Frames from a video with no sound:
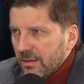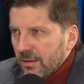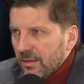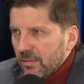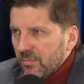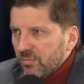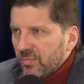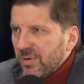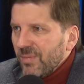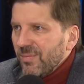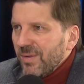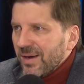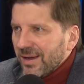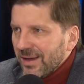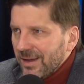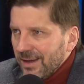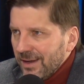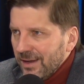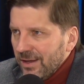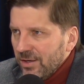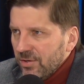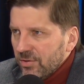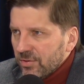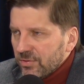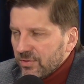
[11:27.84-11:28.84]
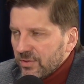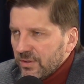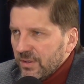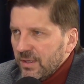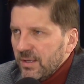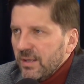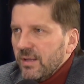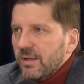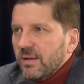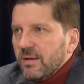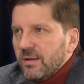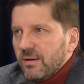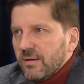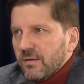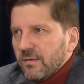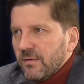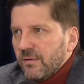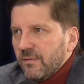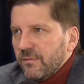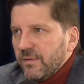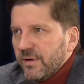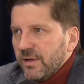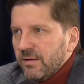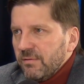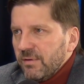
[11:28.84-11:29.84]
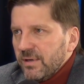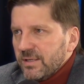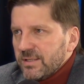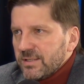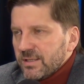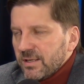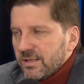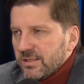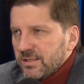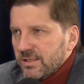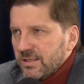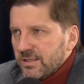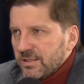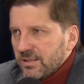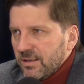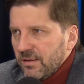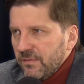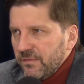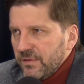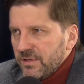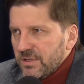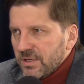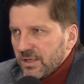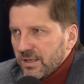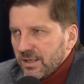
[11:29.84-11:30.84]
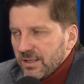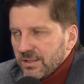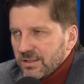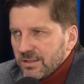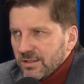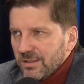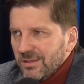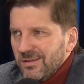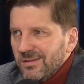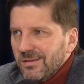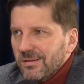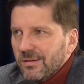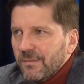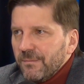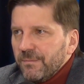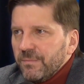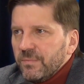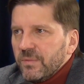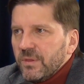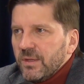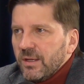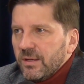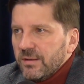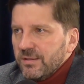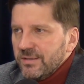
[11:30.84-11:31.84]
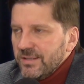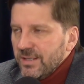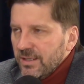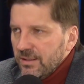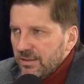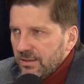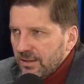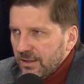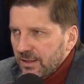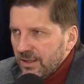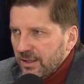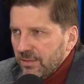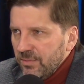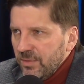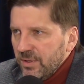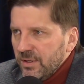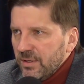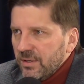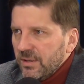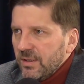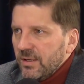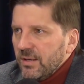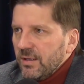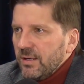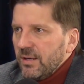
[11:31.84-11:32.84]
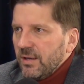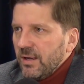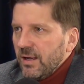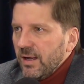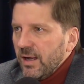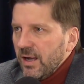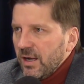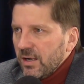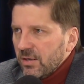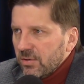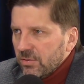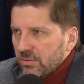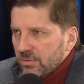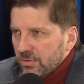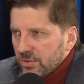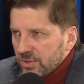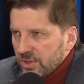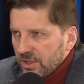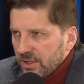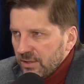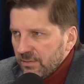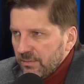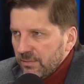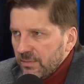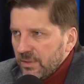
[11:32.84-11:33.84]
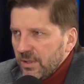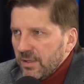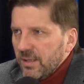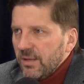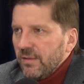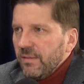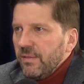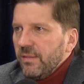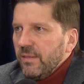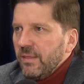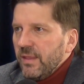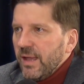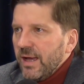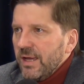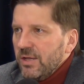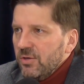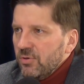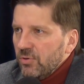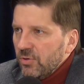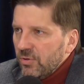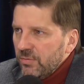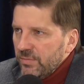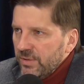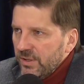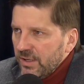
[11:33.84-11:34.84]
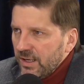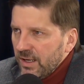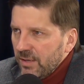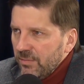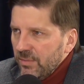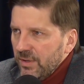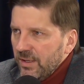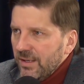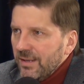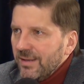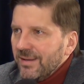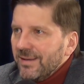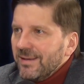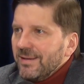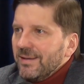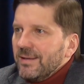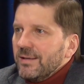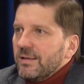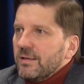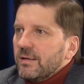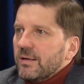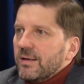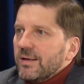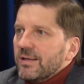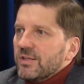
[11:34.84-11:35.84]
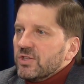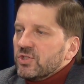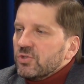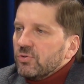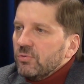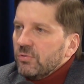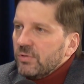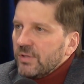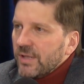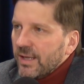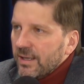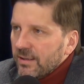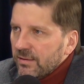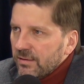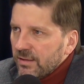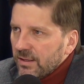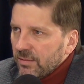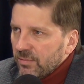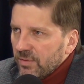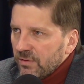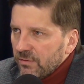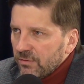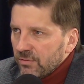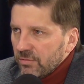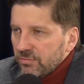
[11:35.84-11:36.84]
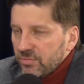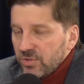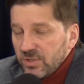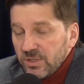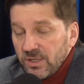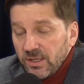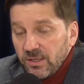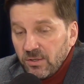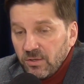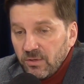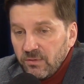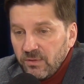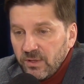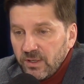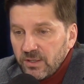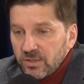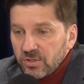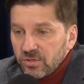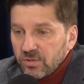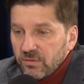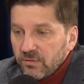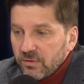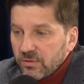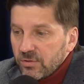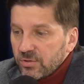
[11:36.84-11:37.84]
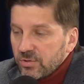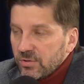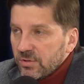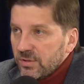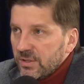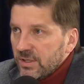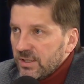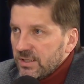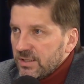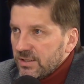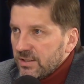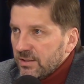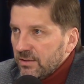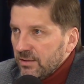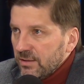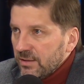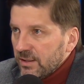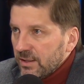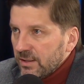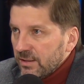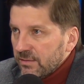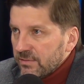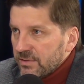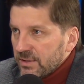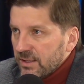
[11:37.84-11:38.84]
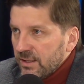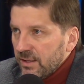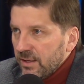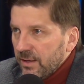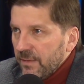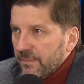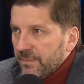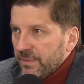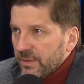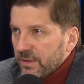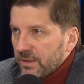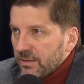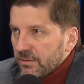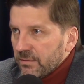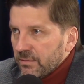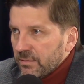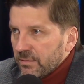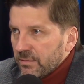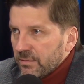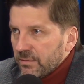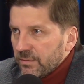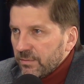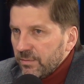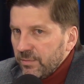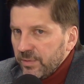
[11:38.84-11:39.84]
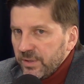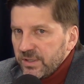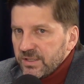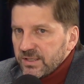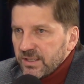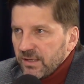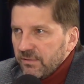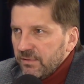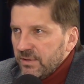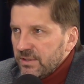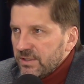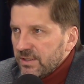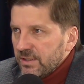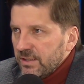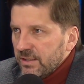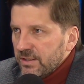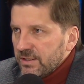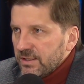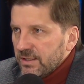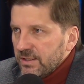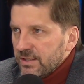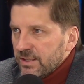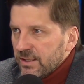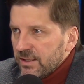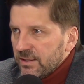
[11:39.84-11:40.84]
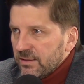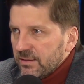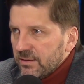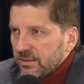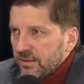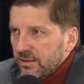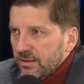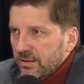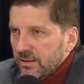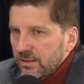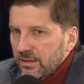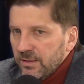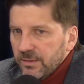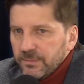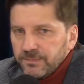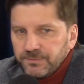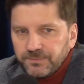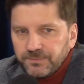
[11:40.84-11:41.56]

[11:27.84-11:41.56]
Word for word: помогают mm-hmm. воевать с Российской Федерацией деньгами, оружием, наемниками, консультантами, в том числе, я уверен, что вооруженные силы натовские, э, представители сидят и